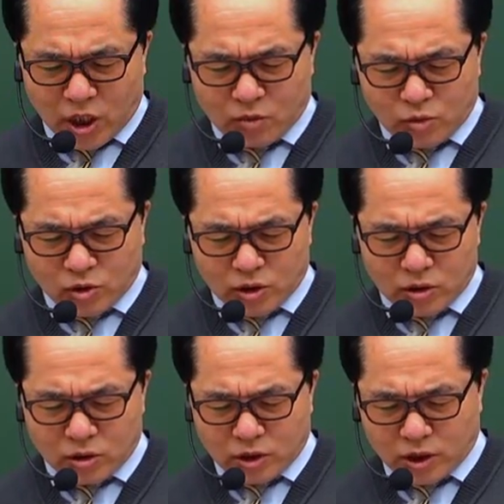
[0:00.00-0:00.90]
N몰 때
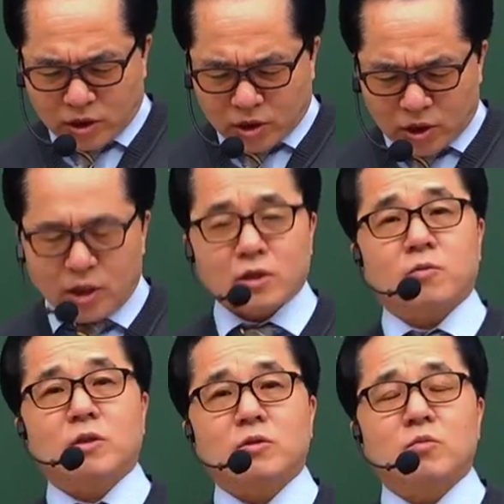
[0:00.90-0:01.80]
이상기체 상태
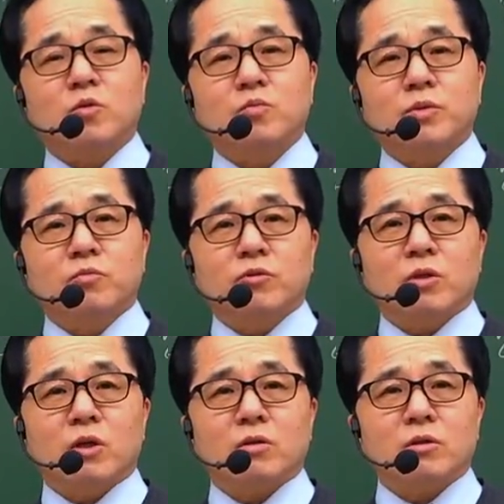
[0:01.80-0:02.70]
방식은 뭐예요?
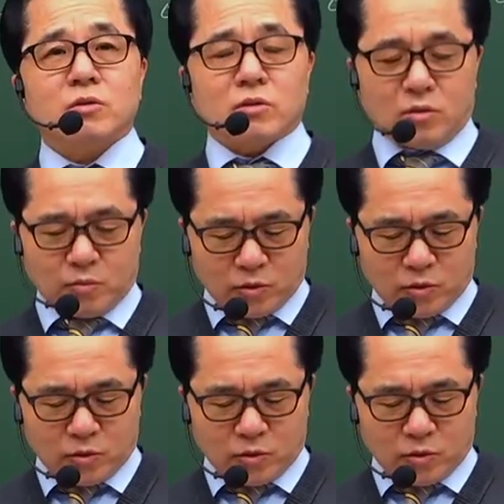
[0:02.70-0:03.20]
P분의 NRT네.